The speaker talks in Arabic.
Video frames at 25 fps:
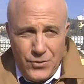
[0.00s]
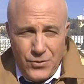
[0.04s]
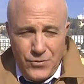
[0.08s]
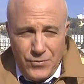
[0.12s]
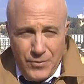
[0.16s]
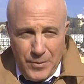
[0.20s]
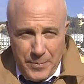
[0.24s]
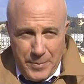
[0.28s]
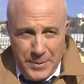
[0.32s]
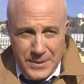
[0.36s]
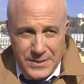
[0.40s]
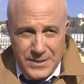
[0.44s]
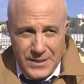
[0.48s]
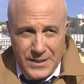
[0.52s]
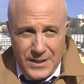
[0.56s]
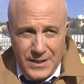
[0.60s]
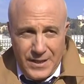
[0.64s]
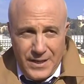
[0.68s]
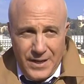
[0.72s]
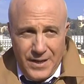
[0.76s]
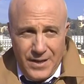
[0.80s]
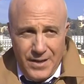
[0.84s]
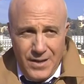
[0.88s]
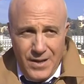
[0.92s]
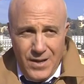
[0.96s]
نوفمبر
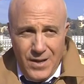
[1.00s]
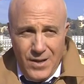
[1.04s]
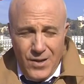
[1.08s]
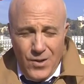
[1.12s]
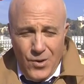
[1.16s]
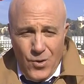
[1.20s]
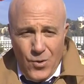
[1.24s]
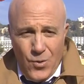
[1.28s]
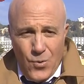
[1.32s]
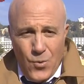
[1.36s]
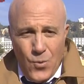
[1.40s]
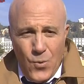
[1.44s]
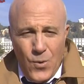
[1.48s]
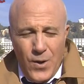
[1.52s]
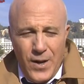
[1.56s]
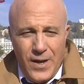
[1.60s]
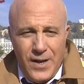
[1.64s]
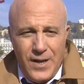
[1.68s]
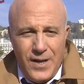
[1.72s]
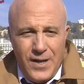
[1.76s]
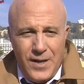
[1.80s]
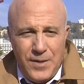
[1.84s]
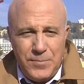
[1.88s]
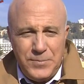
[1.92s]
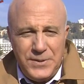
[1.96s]
اتذكر
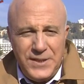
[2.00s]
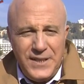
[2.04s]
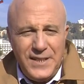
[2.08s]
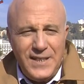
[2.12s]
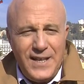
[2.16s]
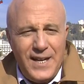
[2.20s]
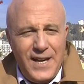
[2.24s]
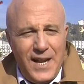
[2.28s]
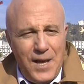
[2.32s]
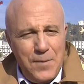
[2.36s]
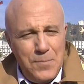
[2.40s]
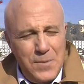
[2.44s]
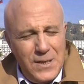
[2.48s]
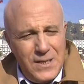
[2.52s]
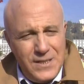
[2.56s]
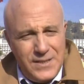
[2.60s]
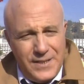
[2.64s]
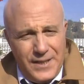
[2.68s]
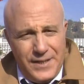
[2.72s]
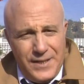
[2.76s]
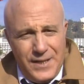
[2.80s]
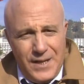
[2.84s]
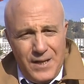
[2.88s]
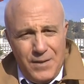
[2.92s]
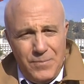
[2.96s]
وبدينا العمل
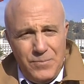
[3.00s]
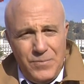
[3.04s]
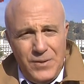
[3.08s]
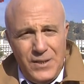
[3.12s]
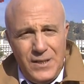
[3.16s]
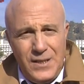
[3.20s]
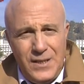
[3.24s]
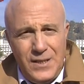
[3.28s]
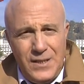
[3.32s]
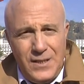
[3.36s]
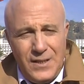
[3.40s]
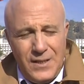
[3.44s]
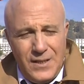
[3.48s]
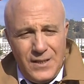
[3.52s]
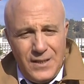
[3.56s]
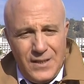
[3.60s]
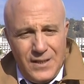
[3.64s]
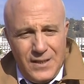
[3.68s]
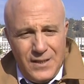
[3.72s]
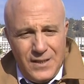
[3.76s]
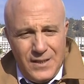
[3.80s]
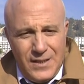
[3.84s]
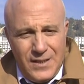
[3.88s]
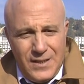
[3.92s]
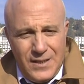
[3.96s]
تاعنا
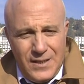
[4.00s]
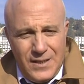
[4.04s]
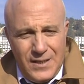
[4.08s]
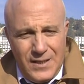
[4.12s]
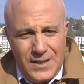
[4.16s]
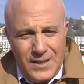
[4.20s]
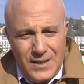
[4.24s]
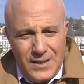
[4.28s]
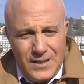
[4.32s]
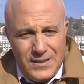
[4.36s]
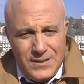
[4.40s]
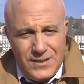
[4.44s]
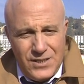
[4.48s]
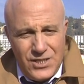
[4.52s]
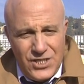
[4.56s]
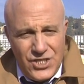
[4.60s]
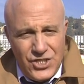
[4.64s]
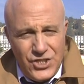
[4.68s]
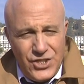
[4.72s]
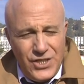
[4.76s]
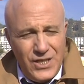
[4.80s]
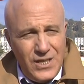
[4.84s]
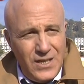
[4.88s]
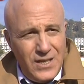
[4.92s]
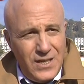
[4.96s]

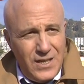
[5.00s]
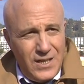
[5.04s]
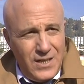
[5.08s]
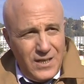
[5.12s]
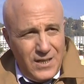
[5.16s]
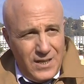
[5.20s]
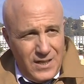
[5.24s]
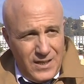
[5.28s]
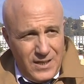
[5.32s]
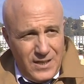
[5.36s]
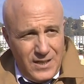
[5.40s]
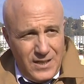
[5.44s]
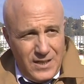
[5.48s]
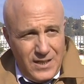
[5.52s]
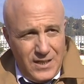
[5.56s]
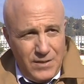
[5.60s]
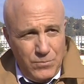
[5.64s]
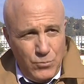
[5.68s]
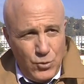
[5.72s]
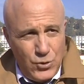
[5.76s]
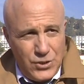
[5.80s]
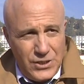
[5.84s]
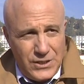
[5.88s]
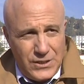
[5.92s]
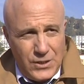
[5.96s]
بتسجيل آه،
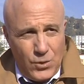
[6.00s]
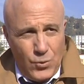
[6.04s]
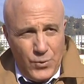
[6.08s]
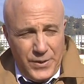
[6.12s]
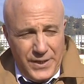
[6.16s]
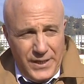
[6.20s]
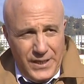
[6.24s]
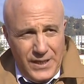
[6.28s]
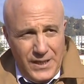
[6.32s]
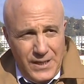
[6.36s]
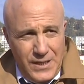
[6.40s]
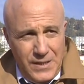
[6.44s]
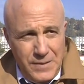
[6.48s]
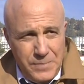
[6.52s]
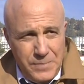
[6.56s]
المتطوعين